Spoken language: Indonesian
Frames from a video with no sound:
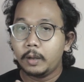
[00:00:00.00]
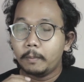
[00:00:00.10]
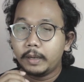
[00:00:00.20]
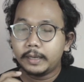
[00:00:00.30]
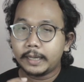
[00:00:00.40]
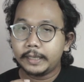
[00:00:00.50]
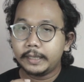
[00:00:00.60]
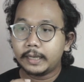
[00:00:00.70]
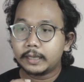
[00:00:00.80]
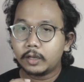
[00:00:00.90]

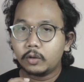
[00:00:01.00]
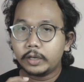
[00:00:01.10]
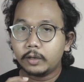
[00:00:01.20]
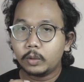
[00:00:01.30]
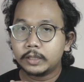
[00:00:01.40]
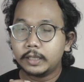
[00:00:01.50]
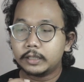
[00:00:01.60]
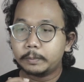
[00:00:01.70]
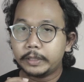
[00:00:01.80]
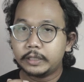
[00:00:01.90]
mengenai kategori luas dan
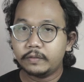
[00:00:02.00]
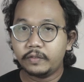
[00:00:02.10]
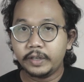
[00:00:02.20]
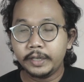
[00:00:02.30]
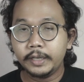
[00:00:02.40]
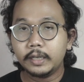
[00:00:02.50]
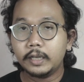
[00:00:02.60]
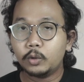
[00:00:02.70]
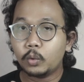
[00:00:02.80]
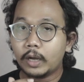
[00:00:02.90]
spesifik
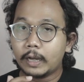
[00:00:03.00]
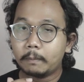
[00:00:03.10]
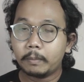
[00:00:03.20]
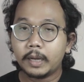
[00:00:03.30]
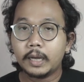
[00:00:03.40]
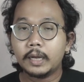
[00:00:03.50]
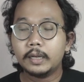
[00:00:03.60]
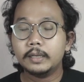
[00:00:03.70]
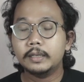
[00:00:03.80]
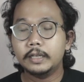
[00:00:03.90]
itu
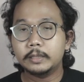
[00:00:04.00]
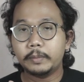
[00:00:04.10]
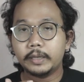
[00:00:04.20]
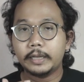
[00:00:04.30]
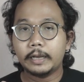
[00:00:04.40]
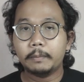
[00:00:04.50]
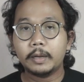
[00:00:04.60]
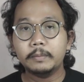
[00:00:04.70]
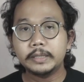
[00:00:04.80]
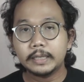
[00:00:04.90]
apa dan seperti
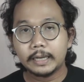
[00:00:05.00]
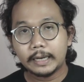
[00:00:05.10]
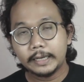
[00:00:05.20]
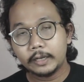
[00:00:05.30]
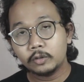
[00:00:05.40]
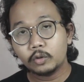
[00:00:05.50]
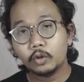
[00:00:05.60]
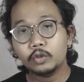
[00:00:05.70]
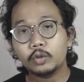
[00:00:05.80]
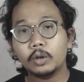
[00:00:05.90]
apa bisa kalian
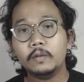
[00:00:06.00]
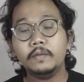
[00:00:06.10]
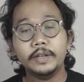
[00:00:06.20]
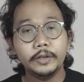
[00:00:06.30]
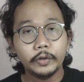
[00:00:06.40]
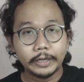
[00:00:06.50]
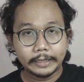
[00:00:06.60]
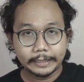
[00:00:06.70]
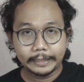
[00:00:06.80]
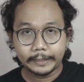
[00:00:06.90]
tonton video
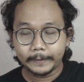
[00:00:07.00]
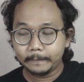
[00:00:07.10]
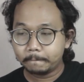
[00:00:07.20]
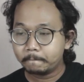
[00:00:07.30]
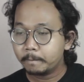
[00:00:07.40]
yang ini.